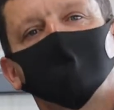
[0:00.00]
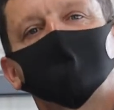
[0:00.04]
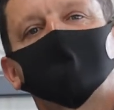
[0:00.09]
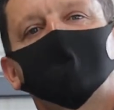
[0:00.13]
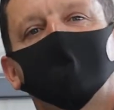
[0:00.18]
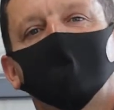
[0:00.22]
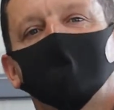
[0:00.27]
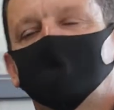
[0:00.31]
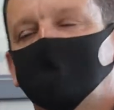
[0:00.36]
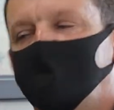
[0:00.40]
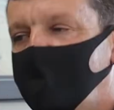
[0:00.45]
dos
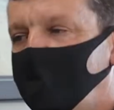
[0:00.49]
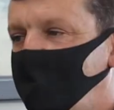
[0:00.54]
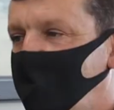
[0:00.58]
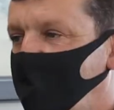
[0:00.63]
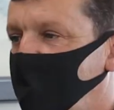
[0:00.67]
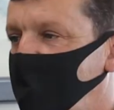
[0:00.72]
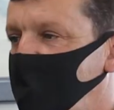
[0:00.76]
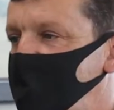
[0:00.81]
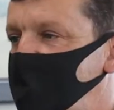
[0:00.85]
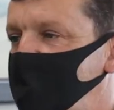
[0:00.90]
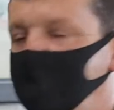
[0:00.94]
Três
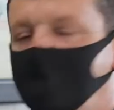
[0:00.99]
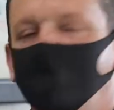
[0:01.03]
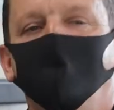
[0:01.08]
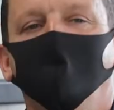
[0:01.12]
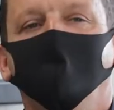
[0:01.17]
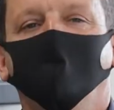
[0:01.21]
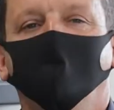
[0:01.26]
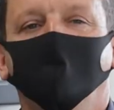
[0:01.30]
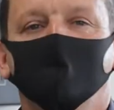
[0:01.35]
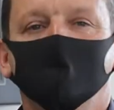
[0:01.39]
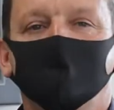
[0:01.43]
Capões, lá
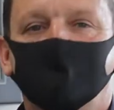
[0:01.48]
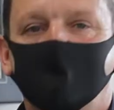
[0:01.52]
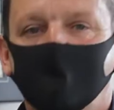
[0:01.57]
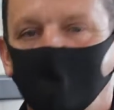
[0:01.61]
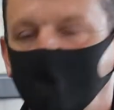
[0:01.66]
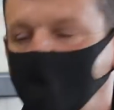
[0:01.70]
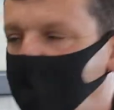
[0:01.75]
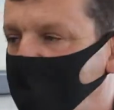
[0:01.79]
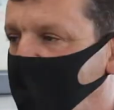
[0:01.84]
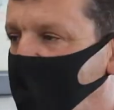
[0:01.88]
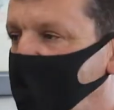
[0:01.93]
para o
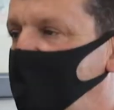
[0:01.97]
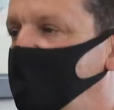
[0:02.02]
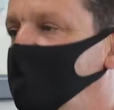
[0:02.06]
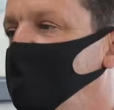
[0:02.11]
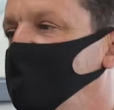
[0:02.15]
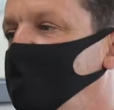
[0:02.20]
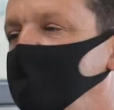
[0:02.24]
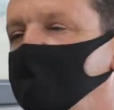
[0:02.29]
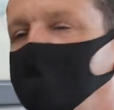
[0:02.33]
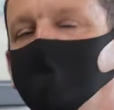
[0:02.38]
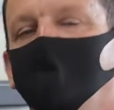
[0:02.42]
Cruzeiro,
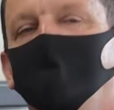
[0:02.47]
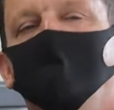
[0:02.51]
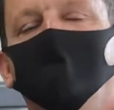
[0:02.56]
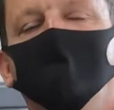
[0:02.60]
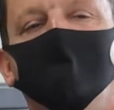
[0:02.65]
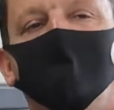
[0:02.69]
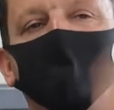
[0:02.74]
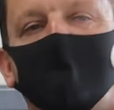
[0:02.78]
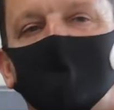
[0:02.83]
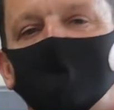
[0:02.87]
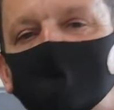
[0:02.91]
ali
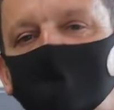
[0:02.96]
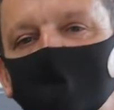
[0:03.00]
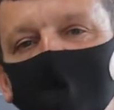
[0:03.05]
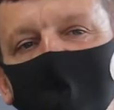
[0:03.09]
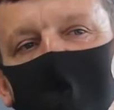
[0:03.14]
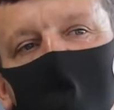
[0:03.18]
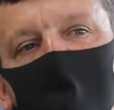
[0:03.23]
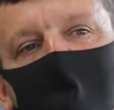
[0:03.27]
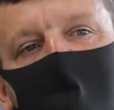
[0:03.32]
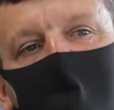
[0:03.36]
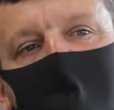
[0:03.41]
na
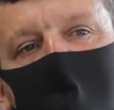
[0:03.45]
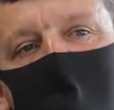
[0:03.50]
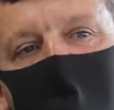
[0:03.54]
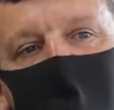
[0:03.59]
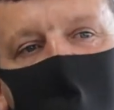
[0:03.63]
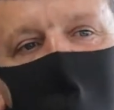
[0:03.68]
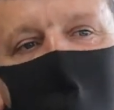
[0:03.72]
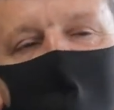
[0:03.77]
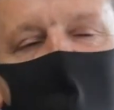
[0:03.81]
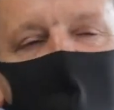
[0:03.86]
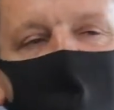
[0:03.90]
Casquinha,
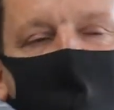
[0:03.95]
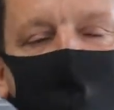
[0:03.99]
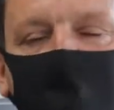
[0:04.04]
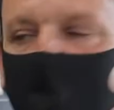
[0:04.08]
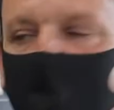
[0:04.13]
na Vargem